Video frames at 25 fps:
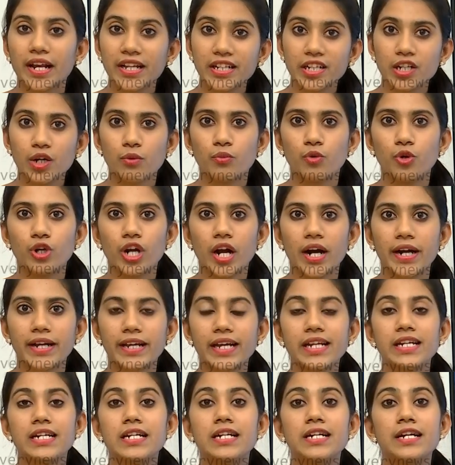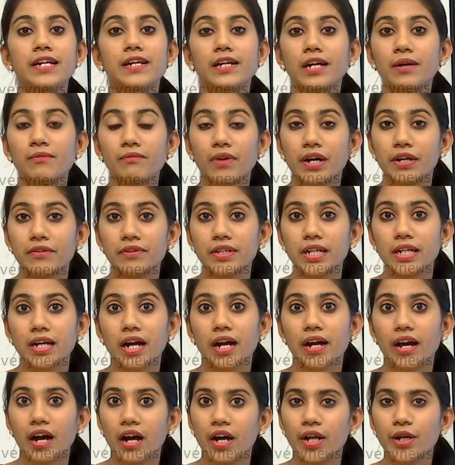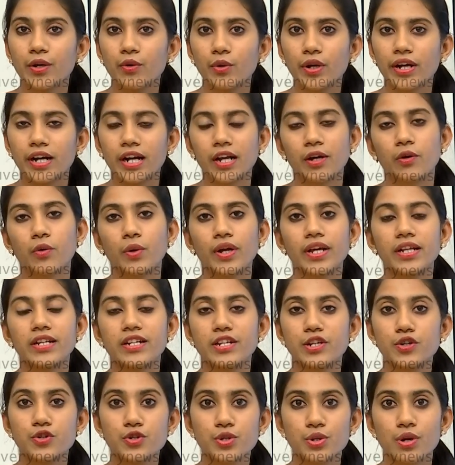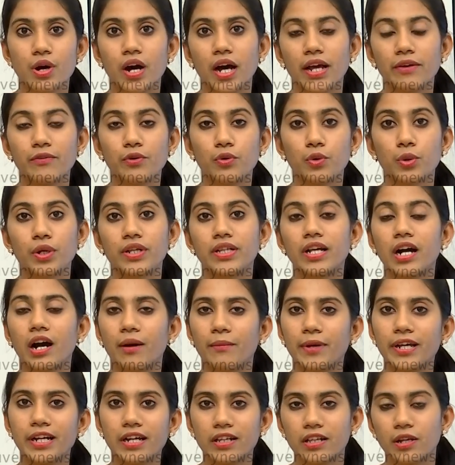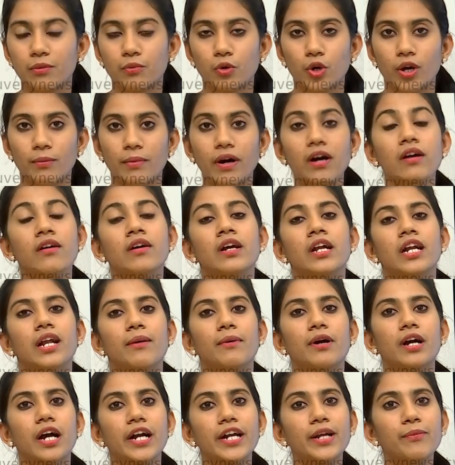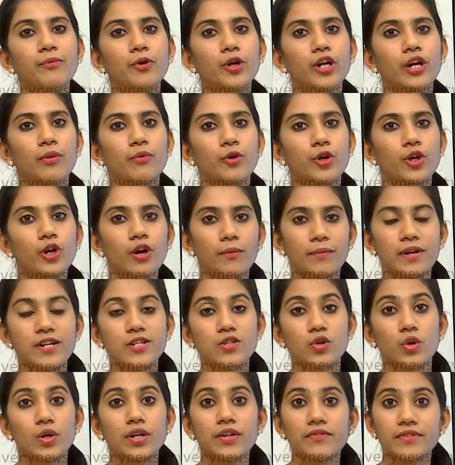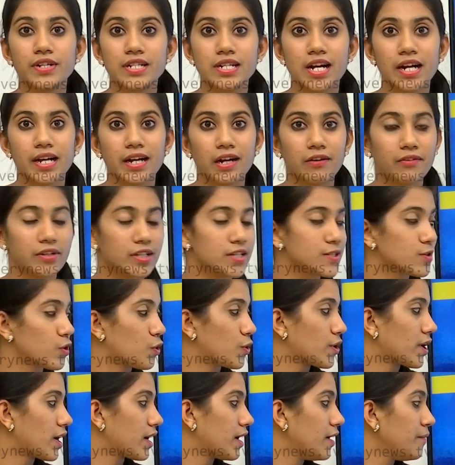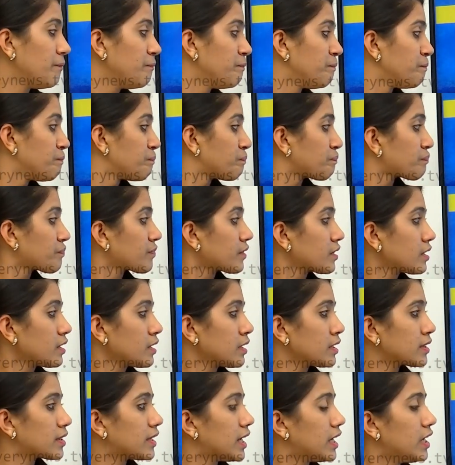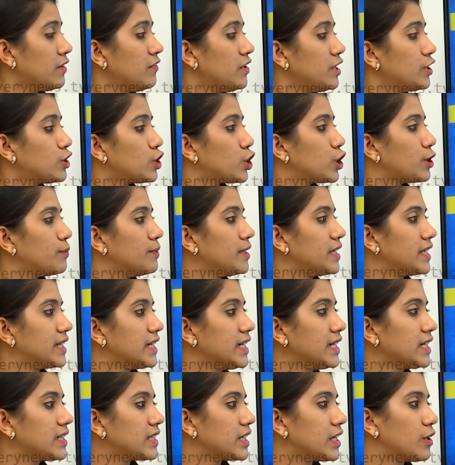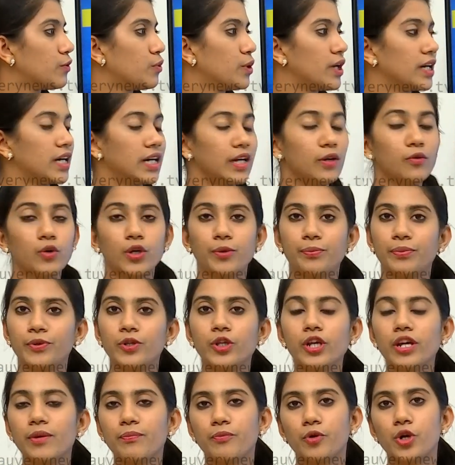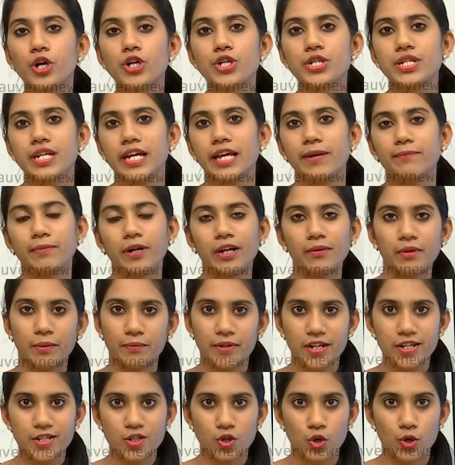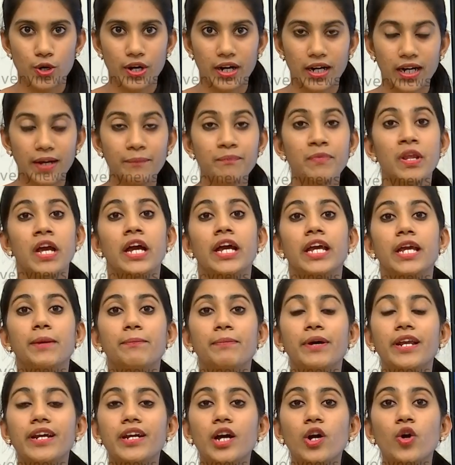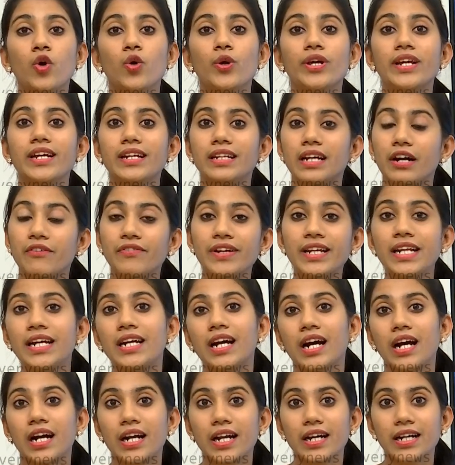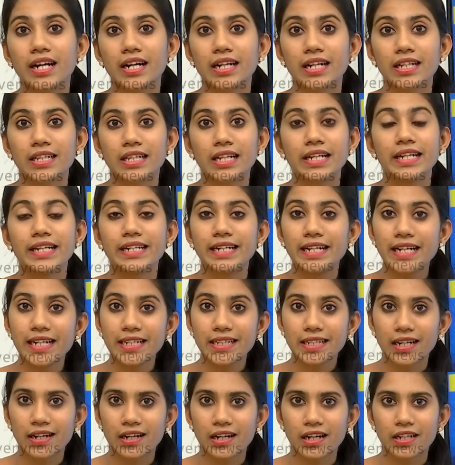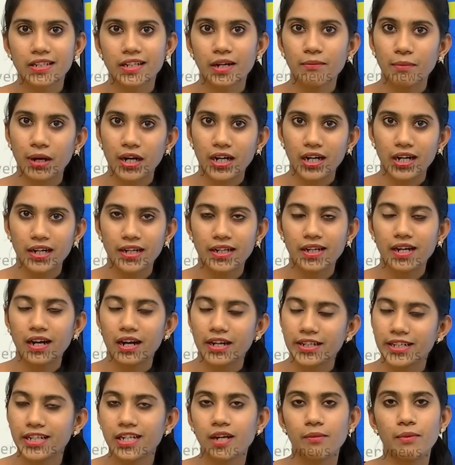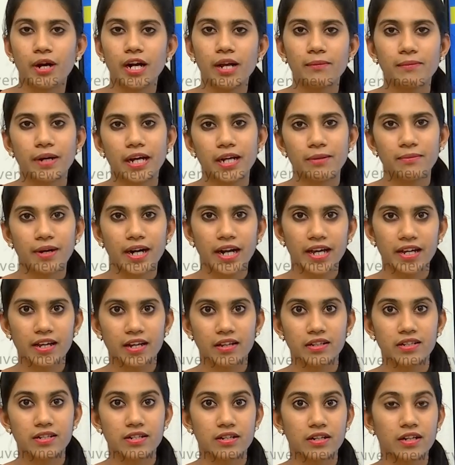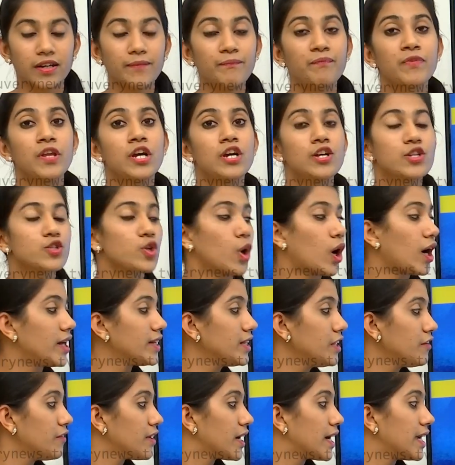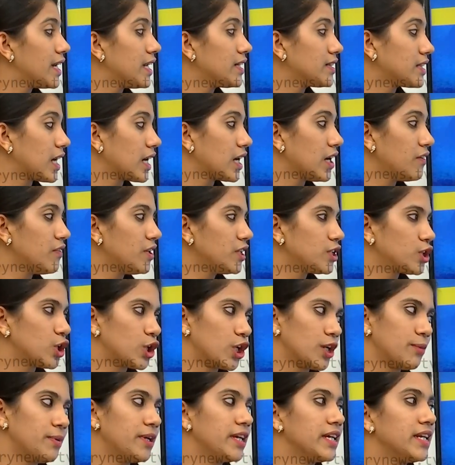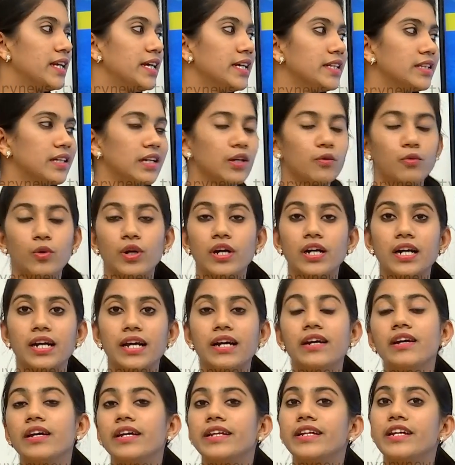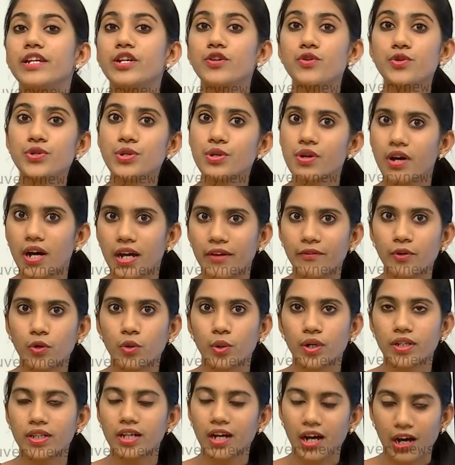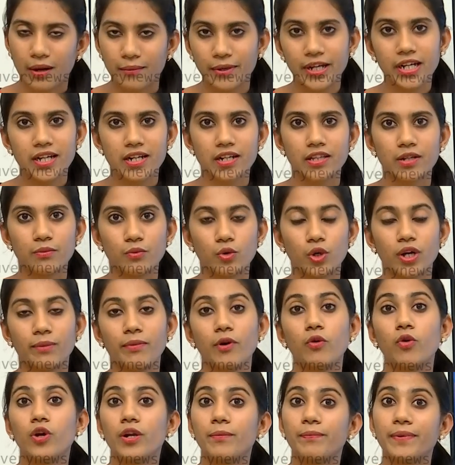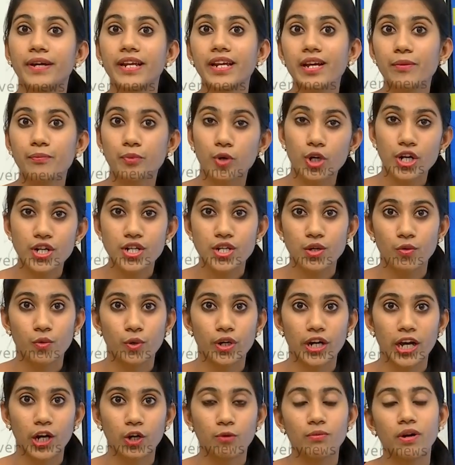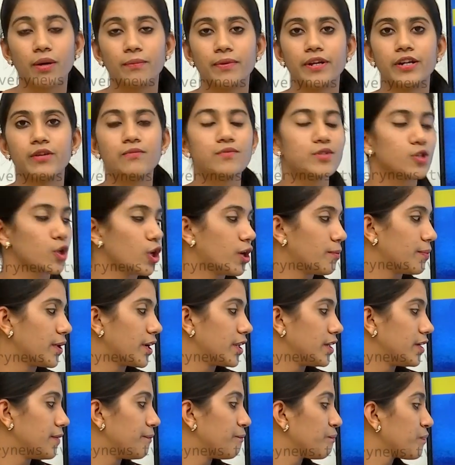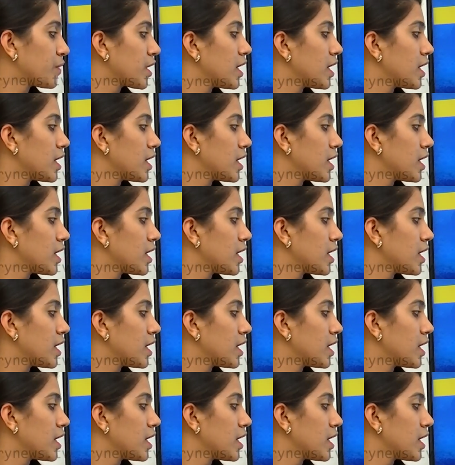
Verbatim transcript: வரதுக்கு முன்னாடியே நிலநடுக்கம் வருவதற்கான அறிகுறிகளை கூட இந்த நியூட்ரினோ ஆய்வுக்கூடத்தை அமைக்கதன் மூலமாக நம்ம கண்டுபிடிக்க முடியும் அப்படின்னு சொல்லிட்டு விஞ்ஞானிகள் வந்து சொல்கிறாங்க தகவல் தொடர்பு இணையதள உலகில் ஒரு புதிய புரட்சி ஏற்படும் அப்படின்னு சொல்றாங்க இப்போ இருக்கக்கூடிய நவீன காலகட்டத்தில் இணையதளங்கள் தான் மக்களுக்கு அதிகமான பயன்பாடாக இருந்துட்டு இருக்கு ஸோ அந்த வகையில் தகவல் தொடர்பு இணையதள உலகில் இந்த நியூட்ரனோ ஆய்வுக்கூடத்தை அமைக்கிறது மூலமா ஒரு பெரிய புரட்சி உண்டாகும் அப்படின்னு சொல்லப்படுது